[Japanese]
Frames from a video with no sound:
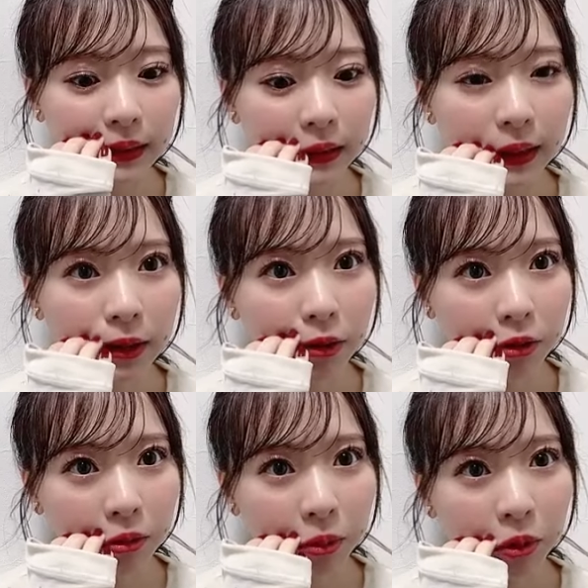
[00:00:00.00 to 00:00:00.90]
楽
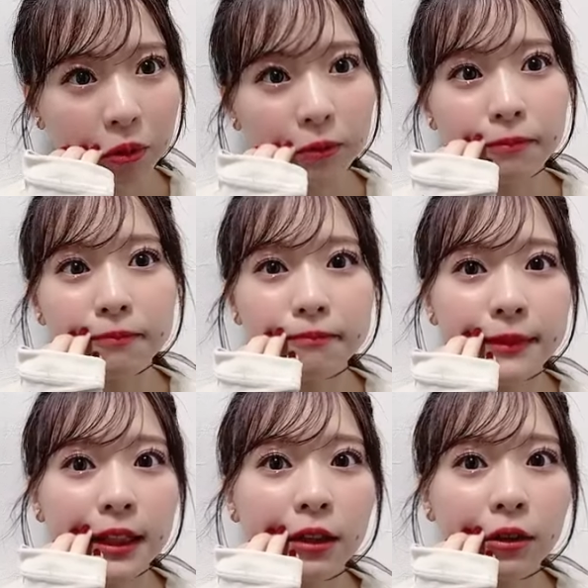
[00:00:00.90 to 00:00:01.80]
曲も
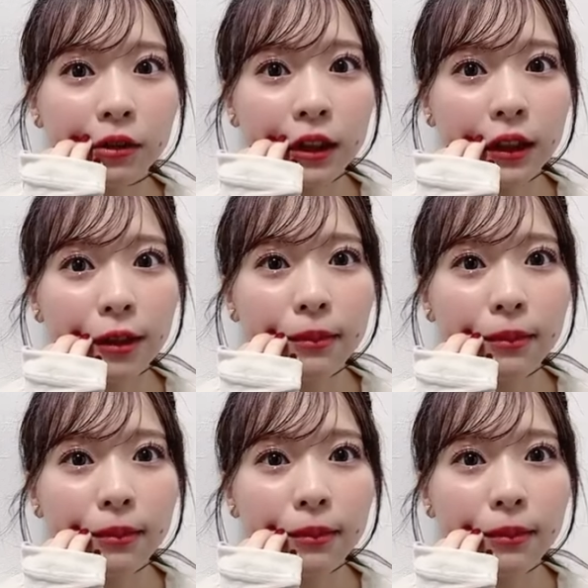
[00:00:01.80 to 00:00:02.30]
全曲でき